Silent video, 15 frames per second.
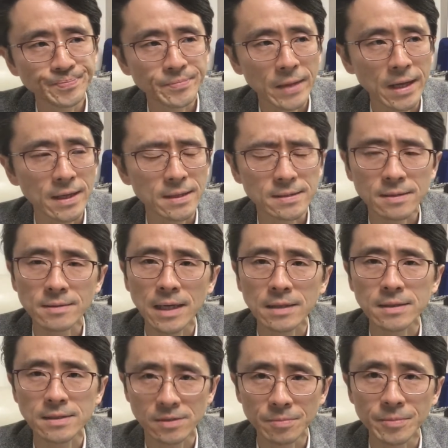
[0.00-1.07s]
えー、少なく
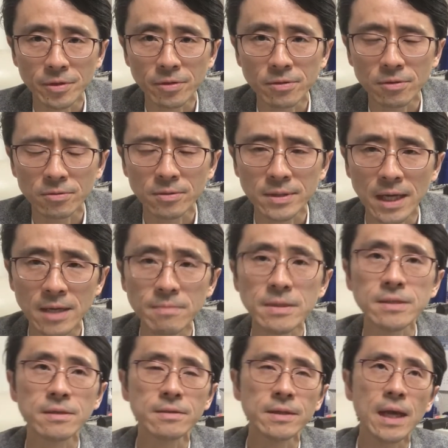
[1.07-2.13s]
て済むということになりま
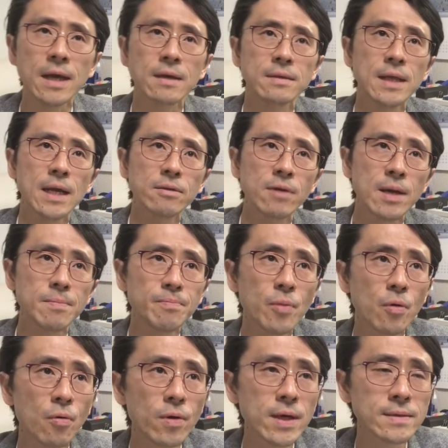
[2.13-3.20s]
すよね。であとは一方
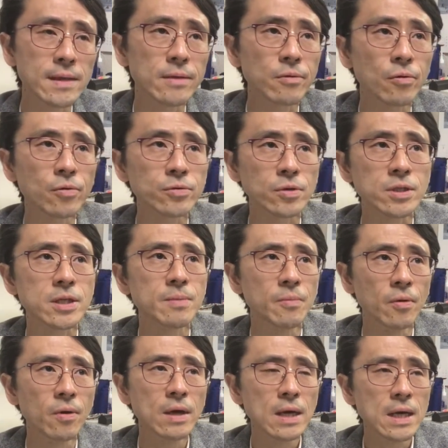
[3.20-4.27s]
大家さんの方として
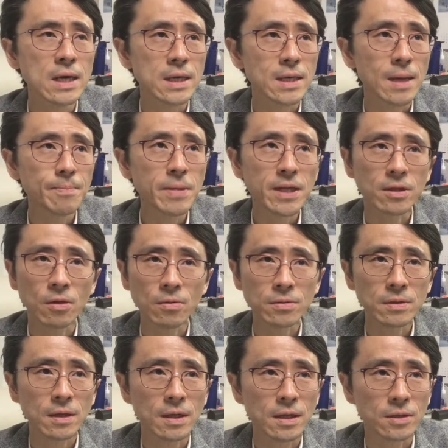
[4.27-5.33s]
もやっぱりど
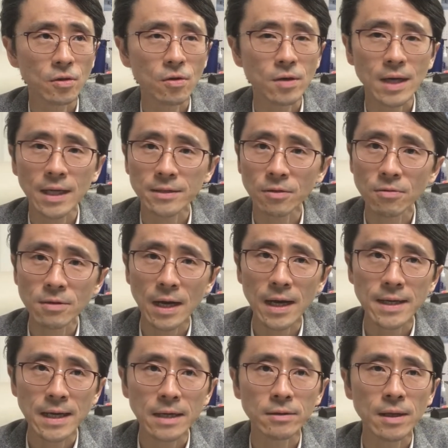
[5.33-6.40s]
んどんかんどんかん
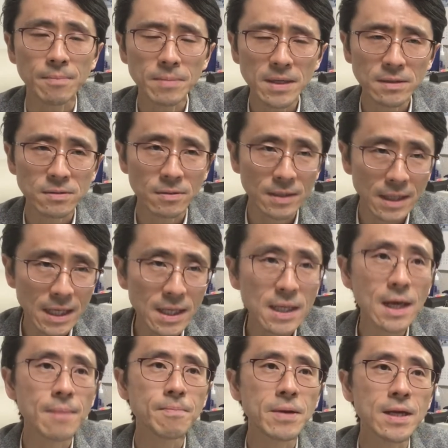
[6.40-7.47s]
やるとやっぱりそれなりに
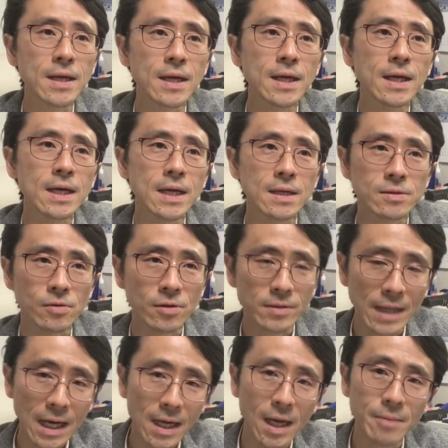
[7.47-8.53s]
やっぱりそれを
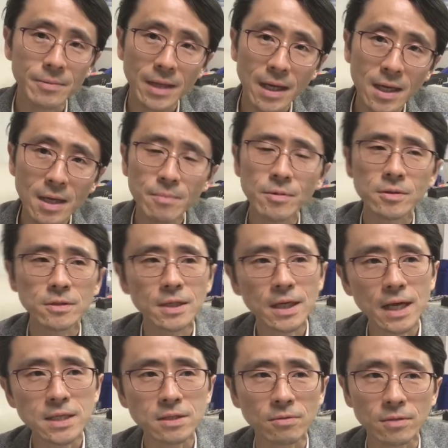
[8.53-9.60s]
何回も何回も繰り
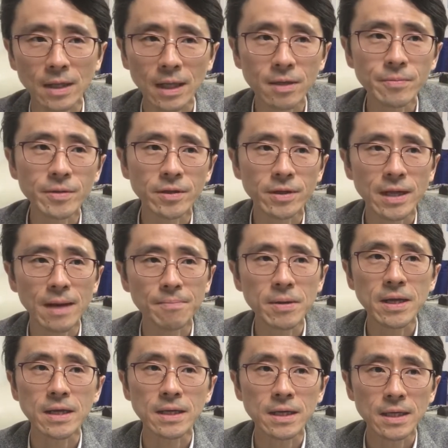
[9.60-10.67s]
返していく建物にやっぱ
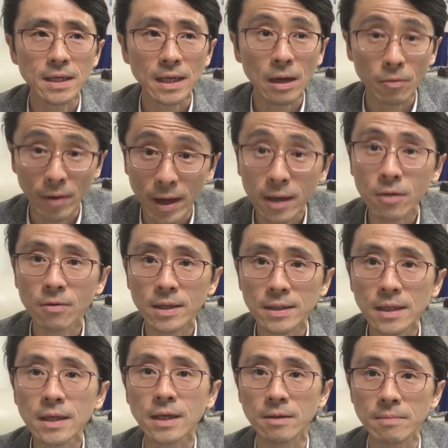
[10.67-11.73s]
り結構影響が出
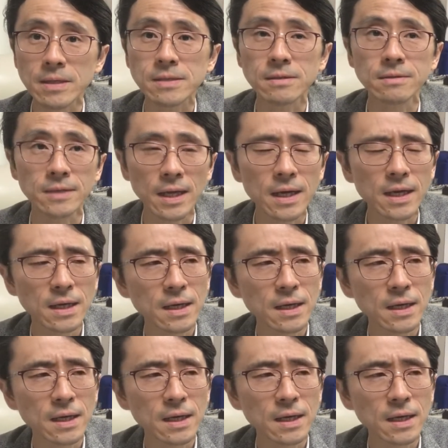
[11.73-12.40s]
てきますよね。